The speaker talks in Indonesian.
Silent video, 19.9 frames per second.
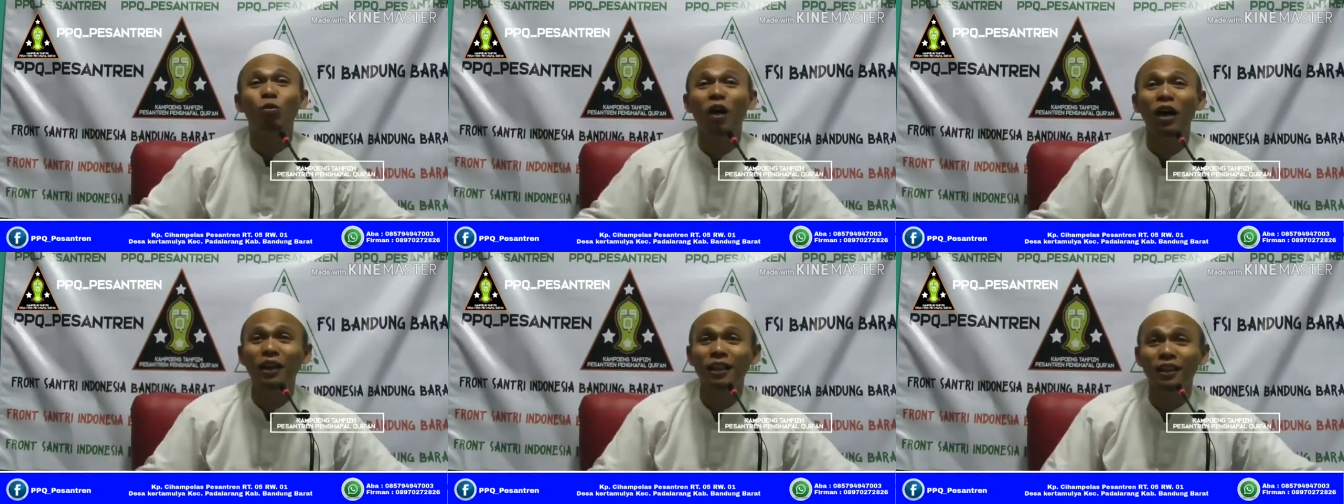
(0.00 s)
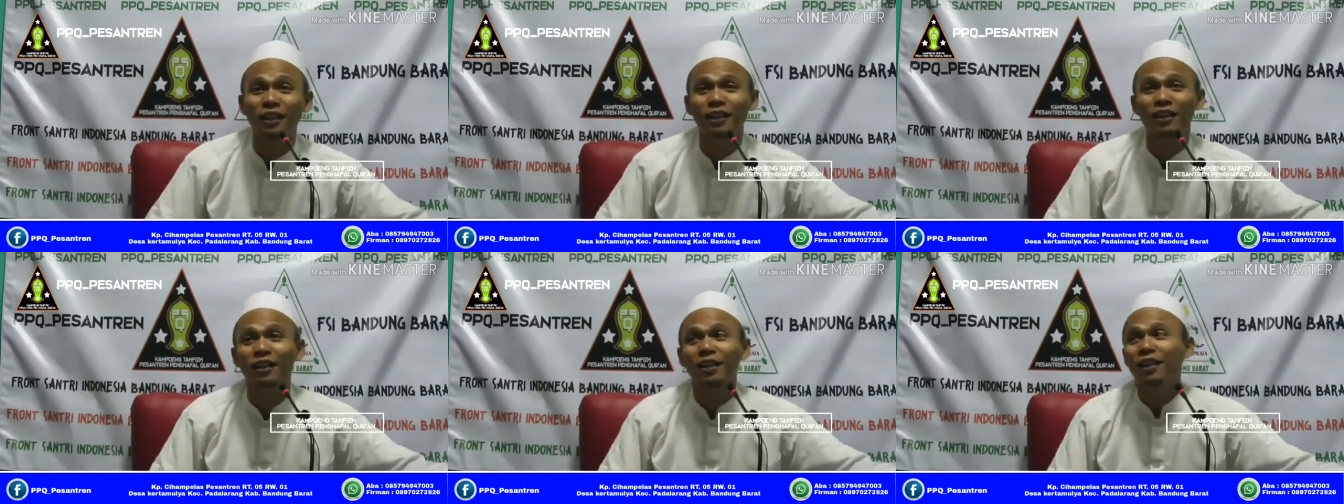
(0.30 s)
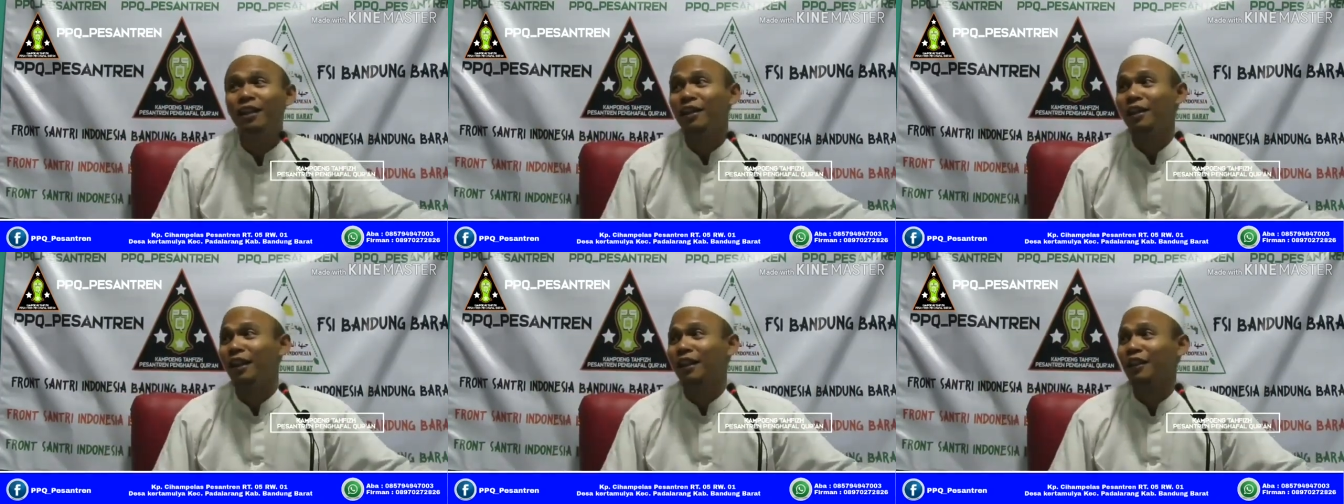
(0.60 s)
wali.
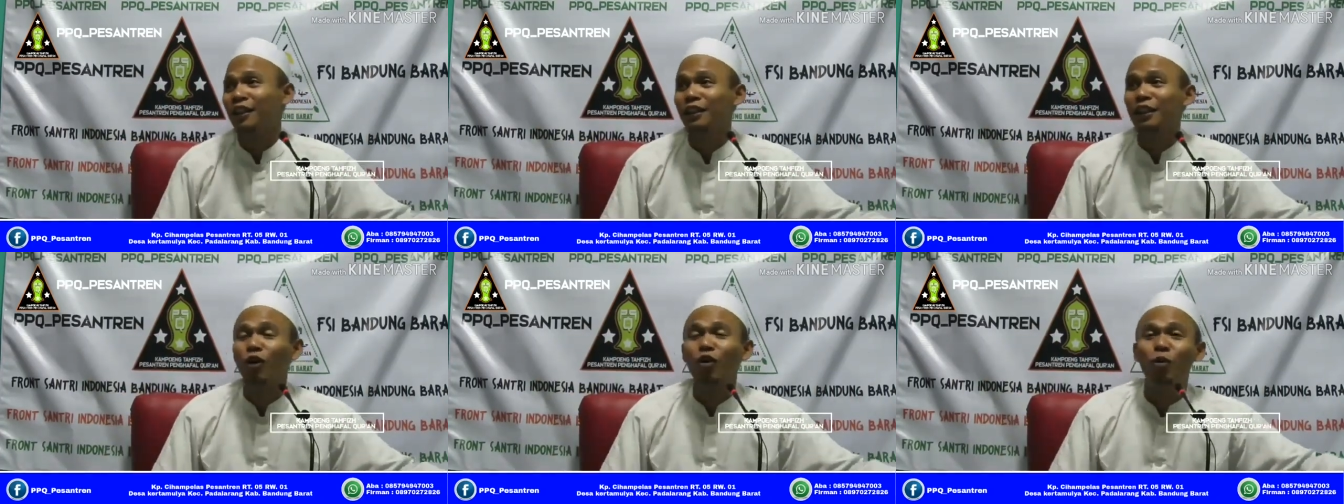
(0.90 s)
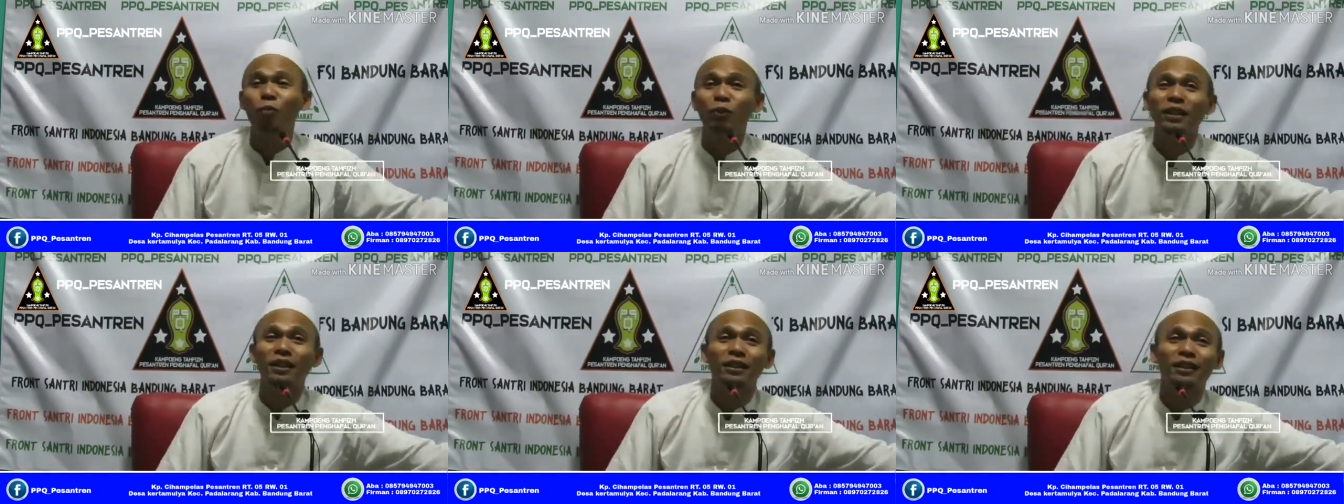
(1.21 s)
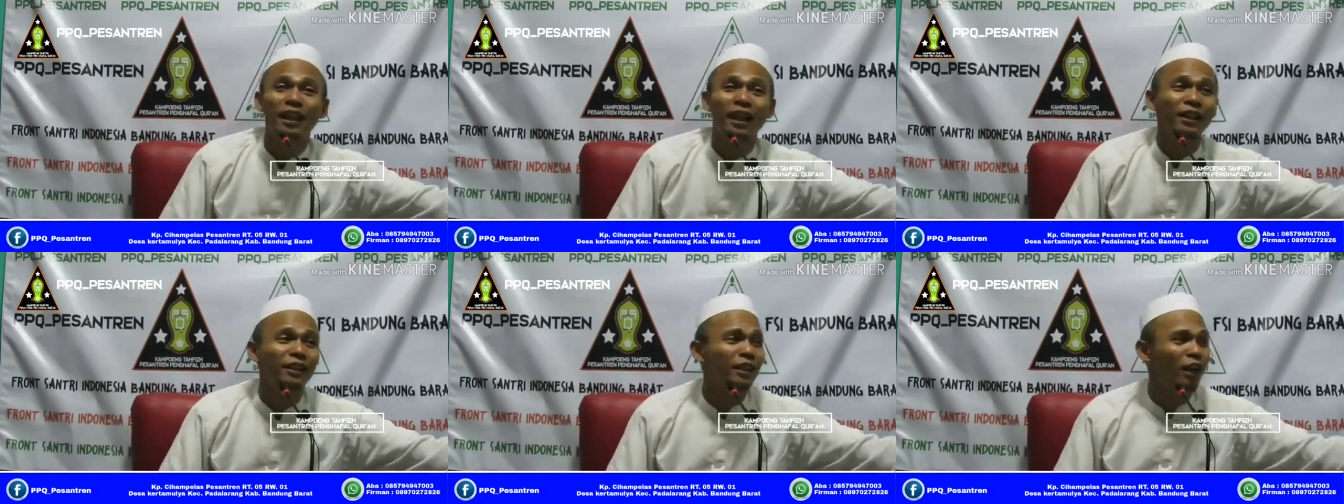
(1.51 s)
Lah kita kok
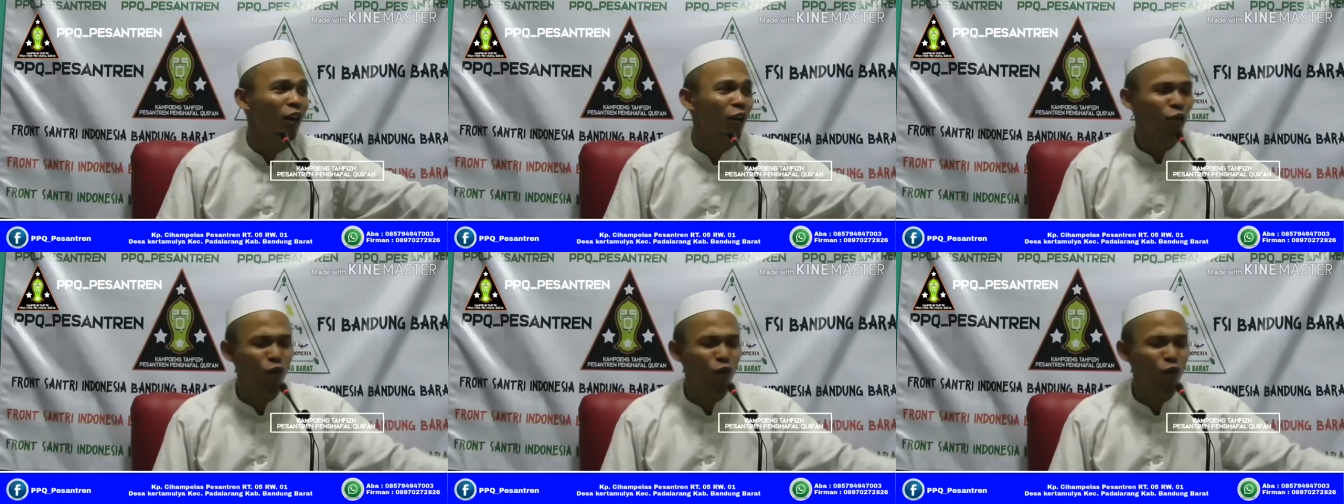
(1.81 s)
menentangnya